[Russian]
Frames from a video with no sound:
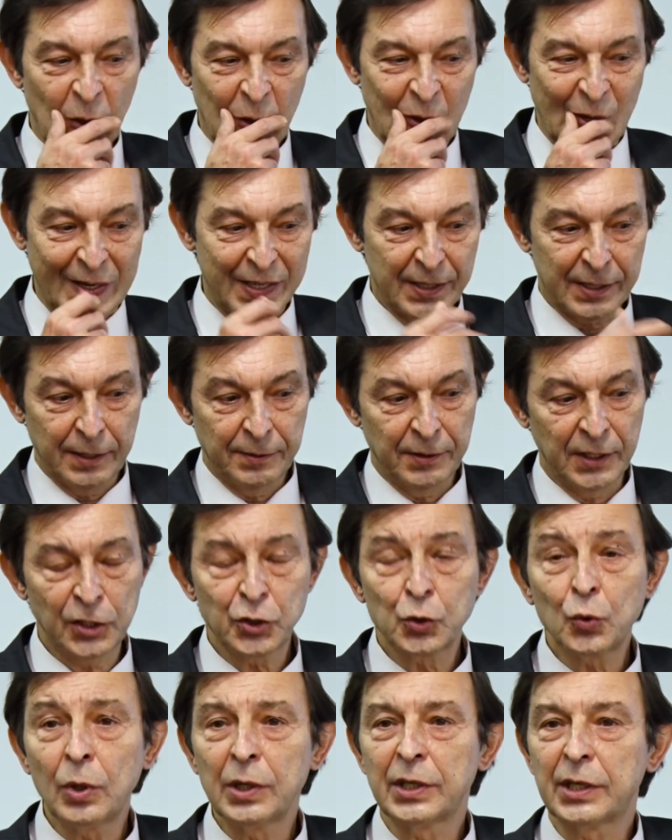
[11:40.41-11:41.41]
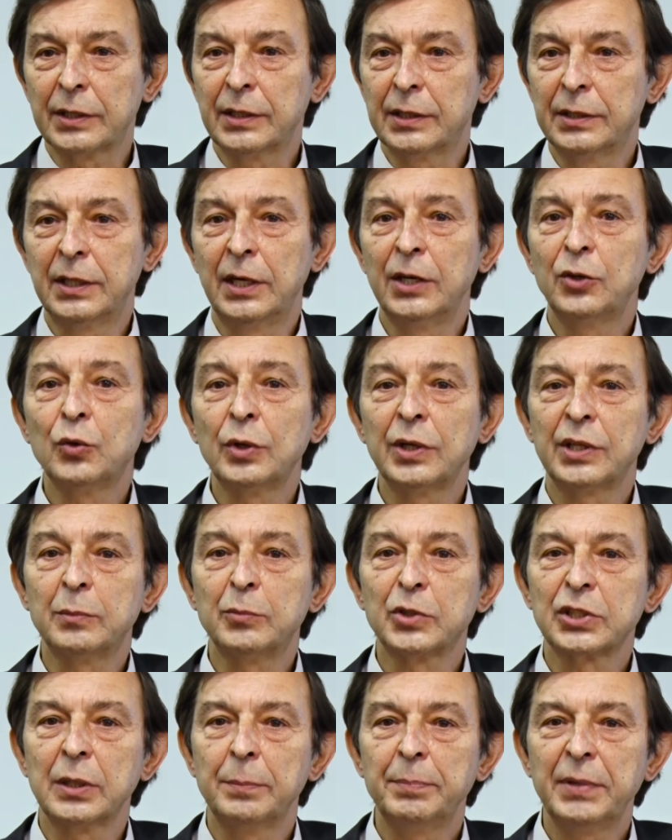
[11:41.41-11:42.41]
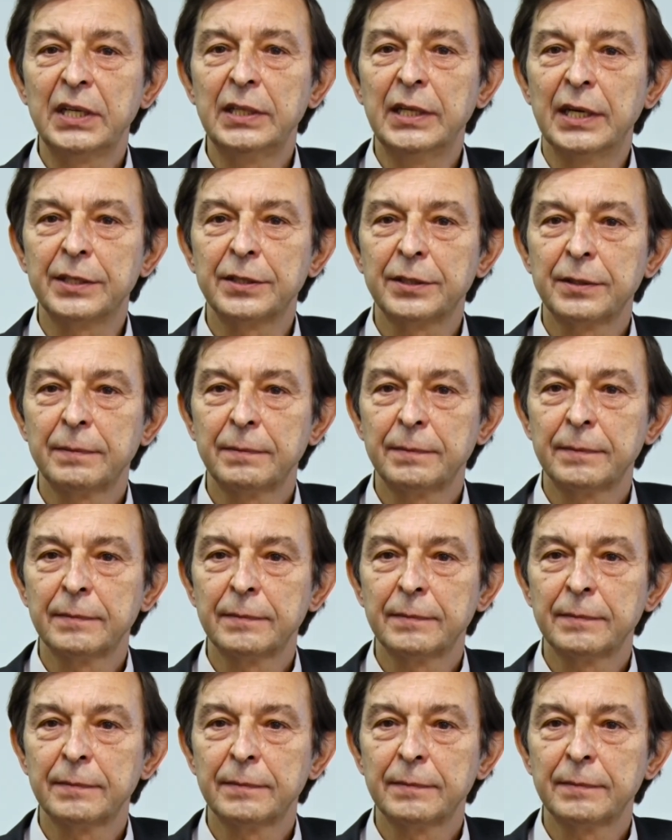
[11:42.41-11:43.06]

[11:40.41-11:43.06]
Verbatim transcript: Значит, насколько далеко это можно передать?